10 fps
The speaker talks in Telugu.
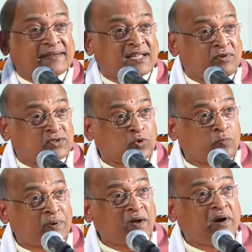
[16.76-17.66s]
తవ
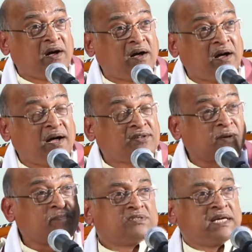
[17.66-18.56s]

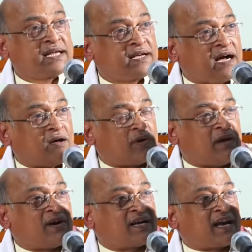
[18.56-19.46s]
సుప్రభాతం సరిగ్గా
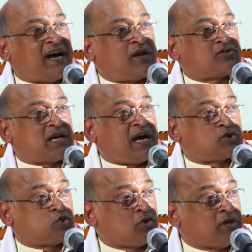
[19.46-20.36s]
నవగ్రహాలు సహా
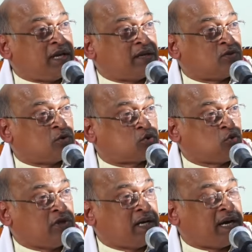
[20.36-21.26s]
సూర్యేందు
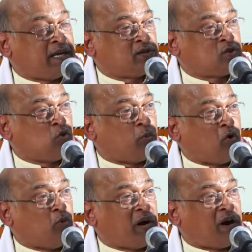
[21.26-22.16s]
సూర్య ఇందు
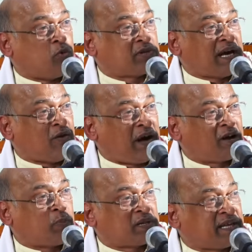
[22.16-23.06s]
భౌమ బుధ
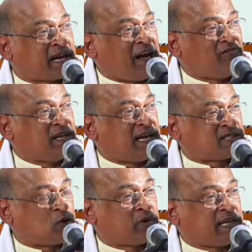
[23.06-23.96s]
వాక్పతి కావ్య
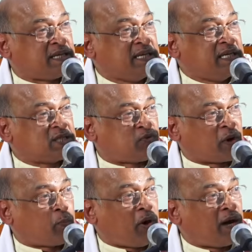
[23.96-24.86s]
సౌరి
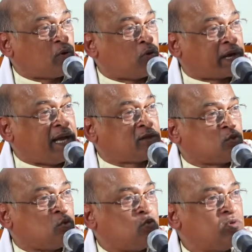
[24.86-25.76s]
స్వర్భాను
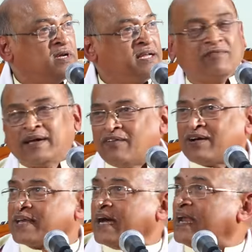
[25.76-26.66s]
కేతు ఇవే
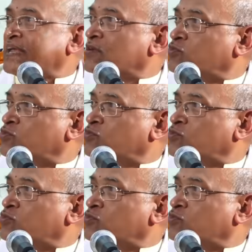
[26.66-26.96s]
నవగ్రహాలు ఇంకా